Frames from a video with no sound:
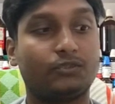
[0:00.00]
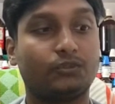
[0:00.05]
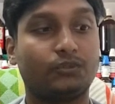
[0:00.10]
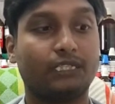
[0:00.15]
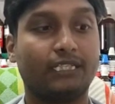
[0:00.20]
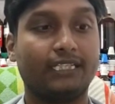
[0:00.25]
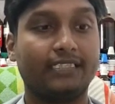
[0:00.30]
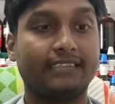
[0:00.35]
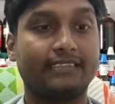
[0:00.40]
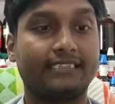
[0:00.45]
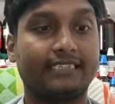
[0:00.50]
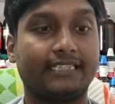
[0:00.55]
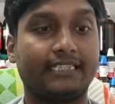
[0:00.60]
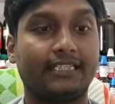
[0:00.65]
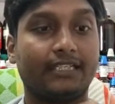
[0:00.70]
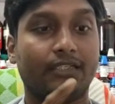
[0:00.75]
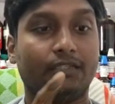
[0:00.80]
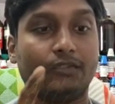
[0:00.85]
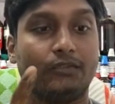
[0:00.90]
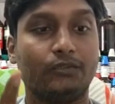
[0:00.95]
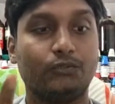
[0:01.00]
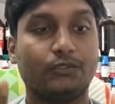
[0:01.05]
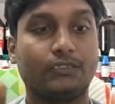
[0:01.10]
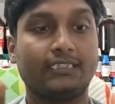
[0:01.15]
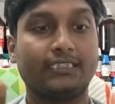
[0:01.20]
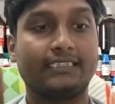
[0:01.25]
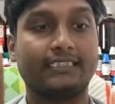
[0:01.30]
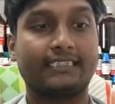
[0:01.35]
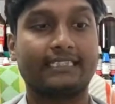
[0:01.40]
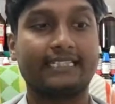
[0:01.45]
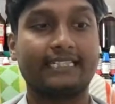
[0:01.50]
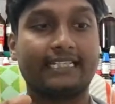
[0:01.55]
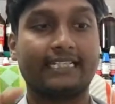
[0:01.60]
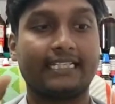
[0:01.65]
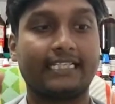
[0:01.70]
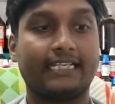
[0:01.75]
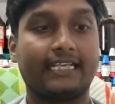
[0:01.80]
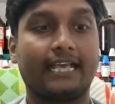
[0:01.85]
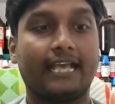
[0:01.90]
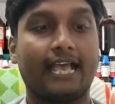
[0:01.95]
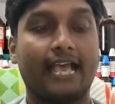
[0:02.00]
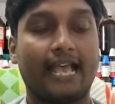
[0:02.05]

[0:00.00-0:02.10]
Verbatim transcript: जुगलेंस है जो कि स्किन के